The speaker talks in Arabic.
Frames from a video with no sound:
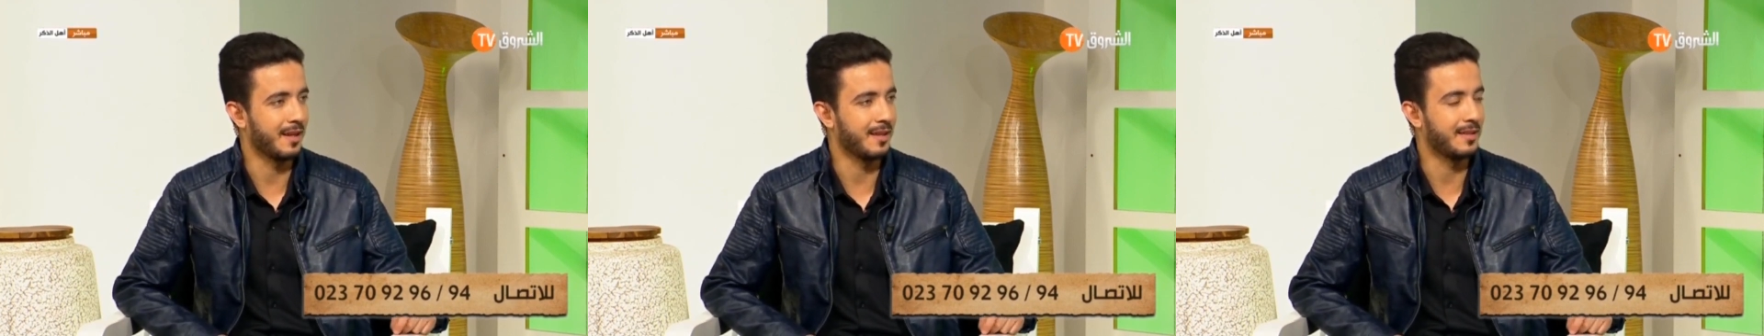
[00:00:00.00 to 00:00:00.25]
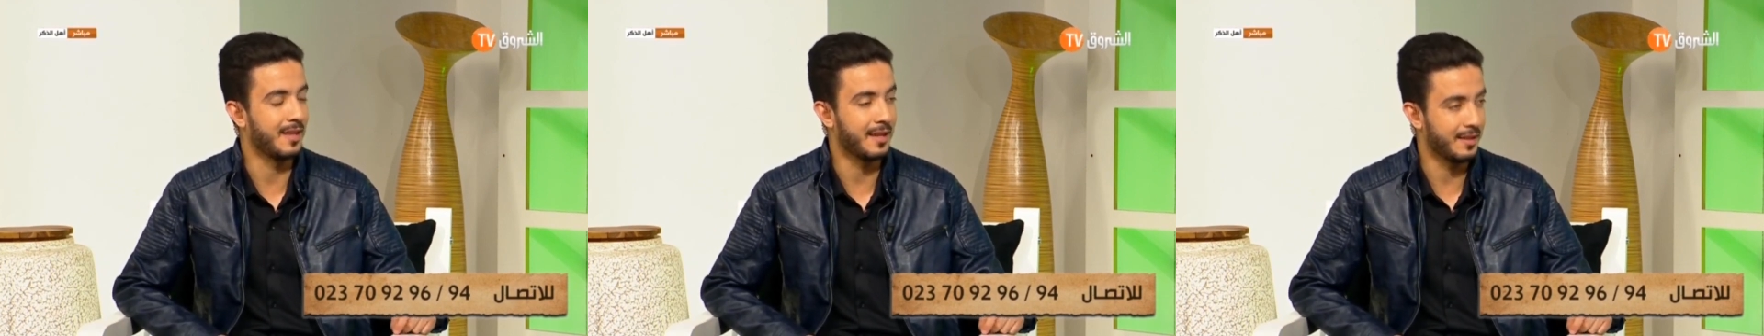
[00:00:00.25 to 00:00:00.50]

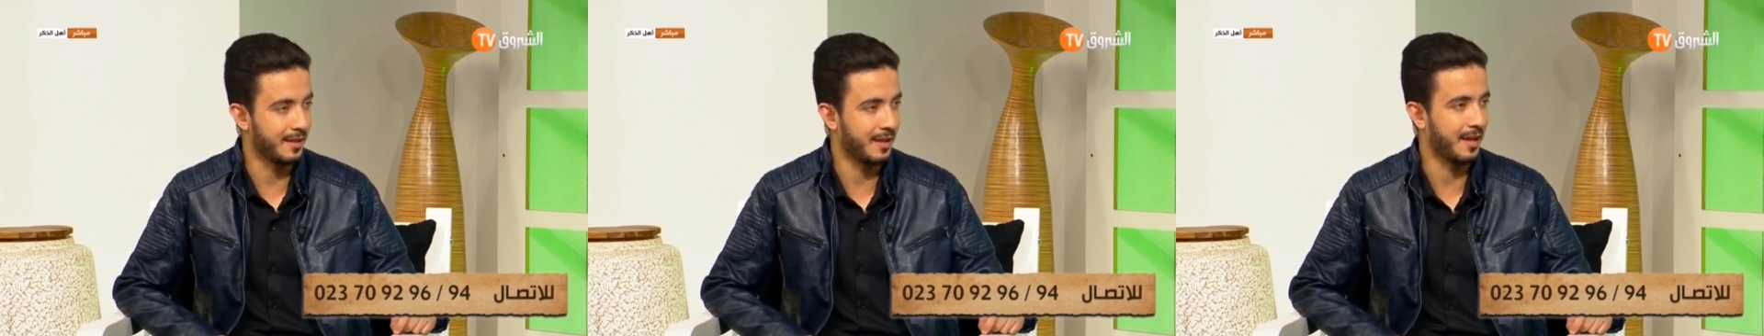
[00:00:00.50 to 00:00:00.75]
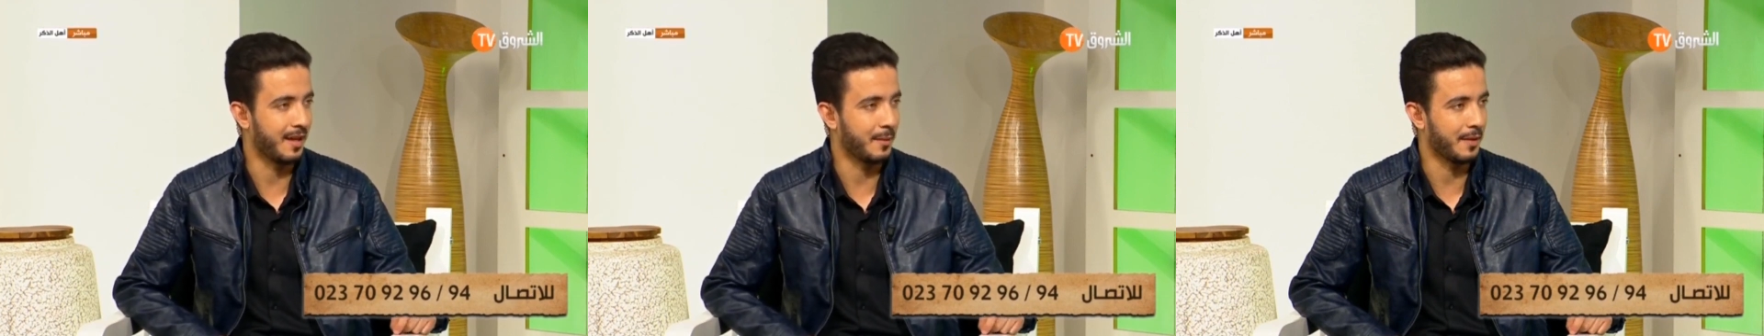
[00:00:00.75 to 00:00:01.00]
دين
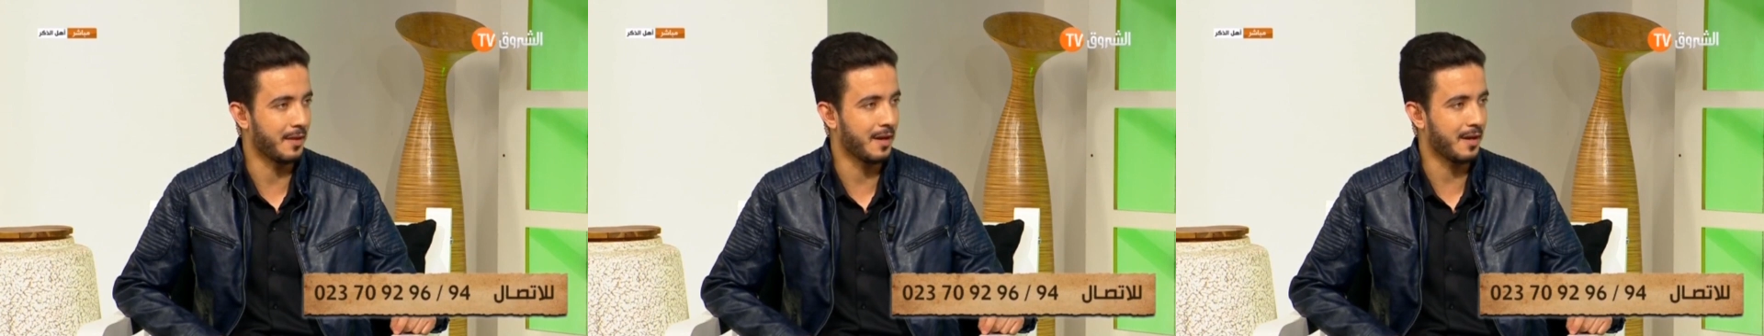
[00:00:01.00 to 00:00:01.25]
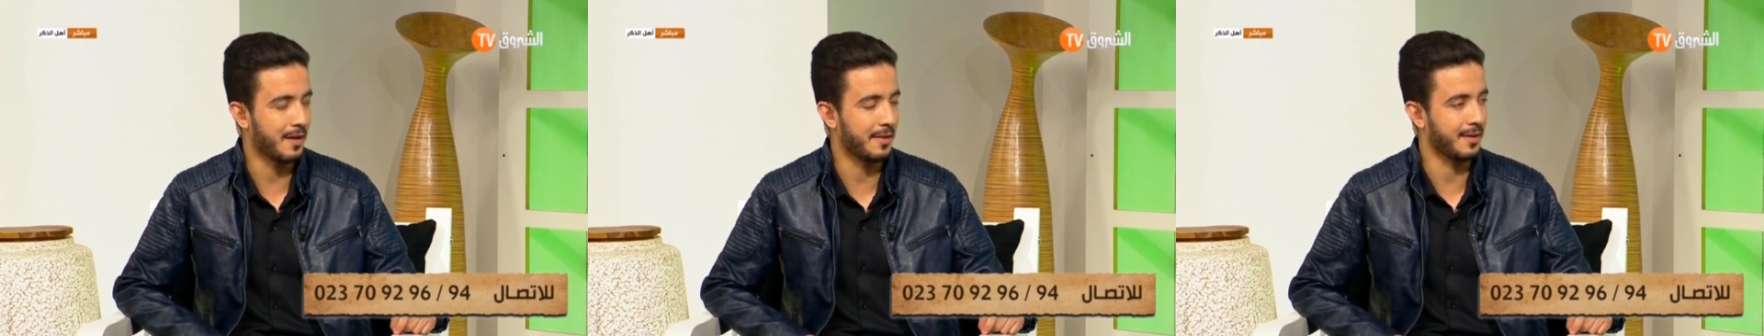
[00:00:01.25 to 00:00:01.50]
رمضان
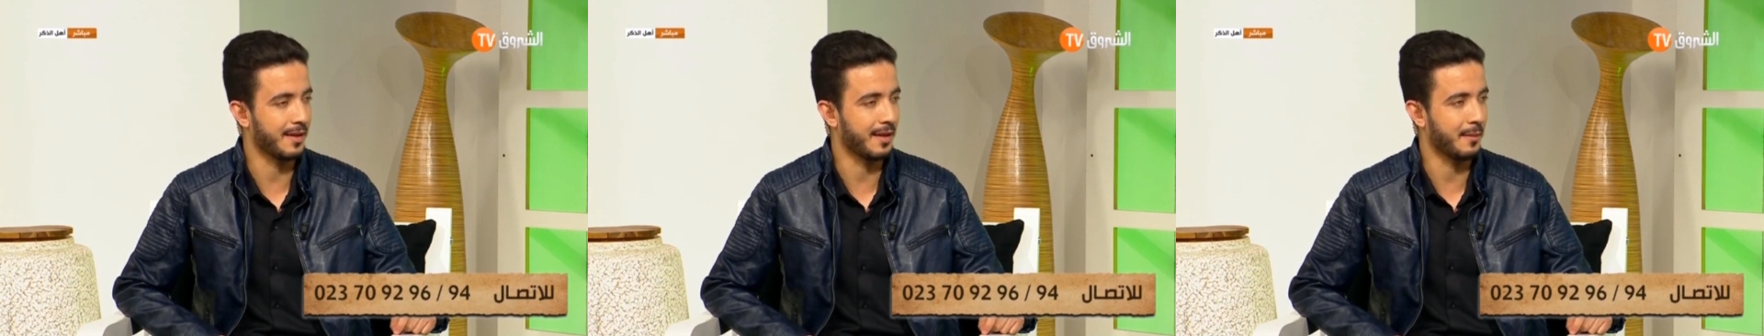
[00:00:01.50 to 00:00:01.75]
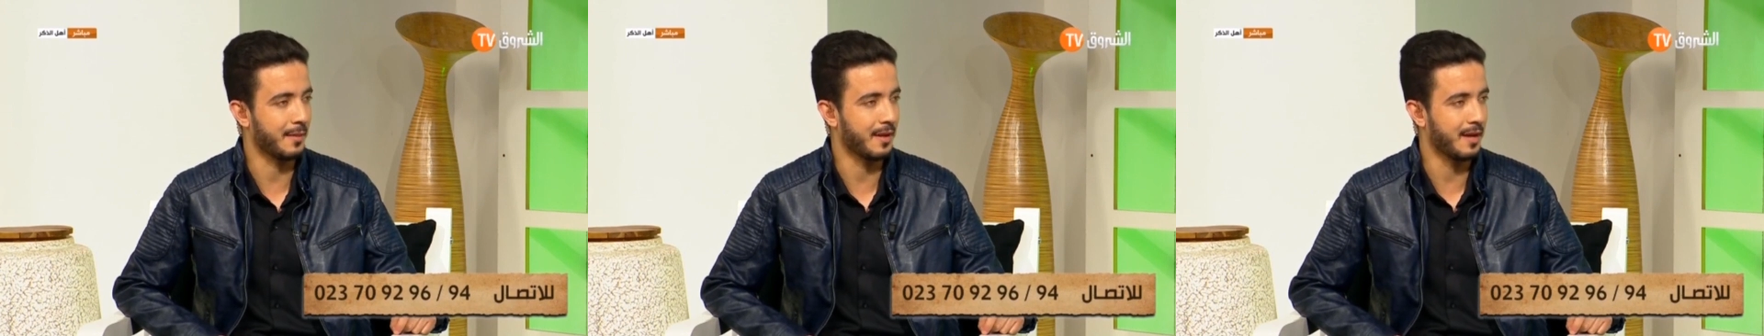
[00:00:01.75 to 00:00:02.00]
قضاء دين
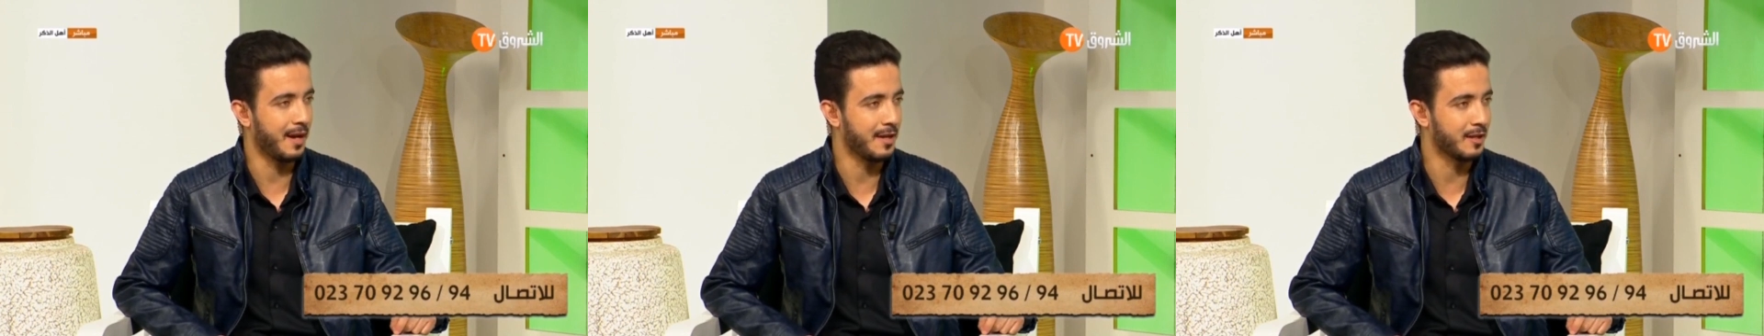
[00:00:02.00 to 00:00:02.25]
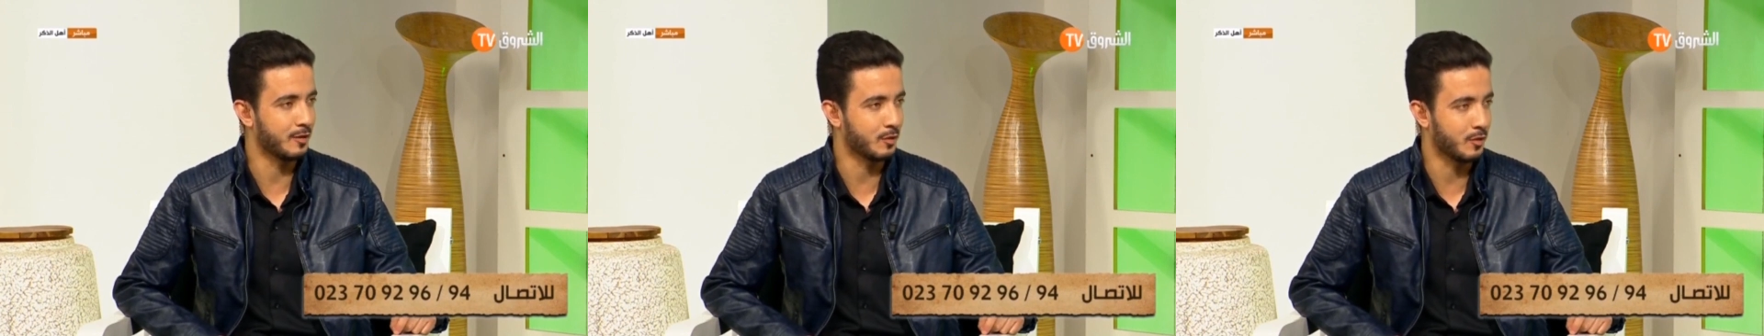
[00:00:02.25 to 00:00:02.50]
رمضان هل
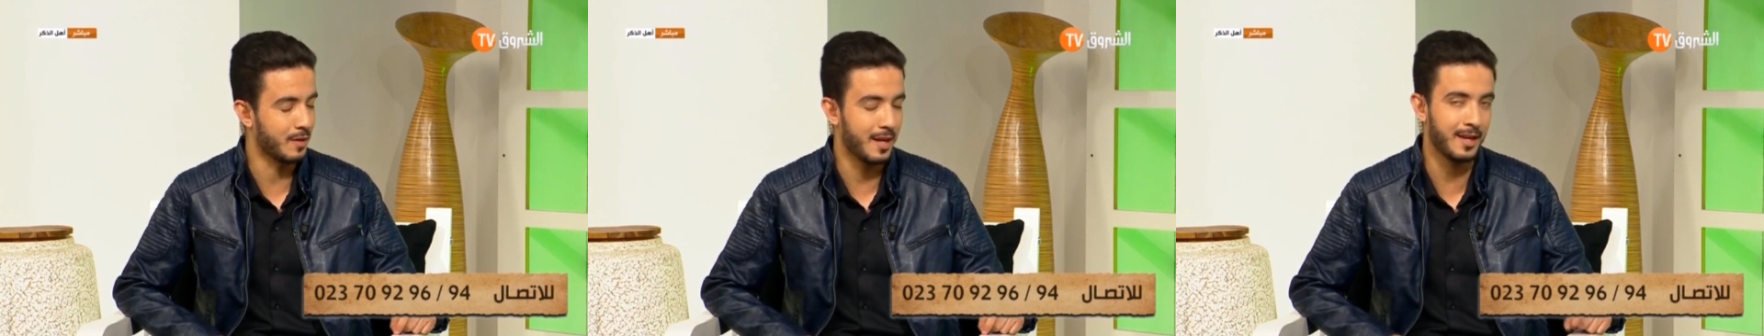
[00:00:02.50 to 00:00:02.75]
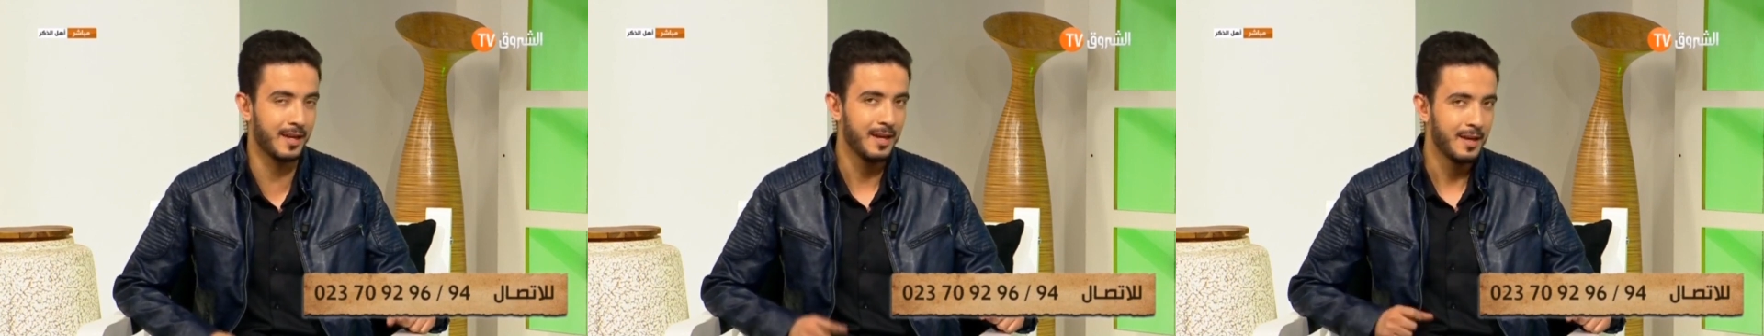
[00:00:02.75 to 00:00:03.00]
يجوز ذلك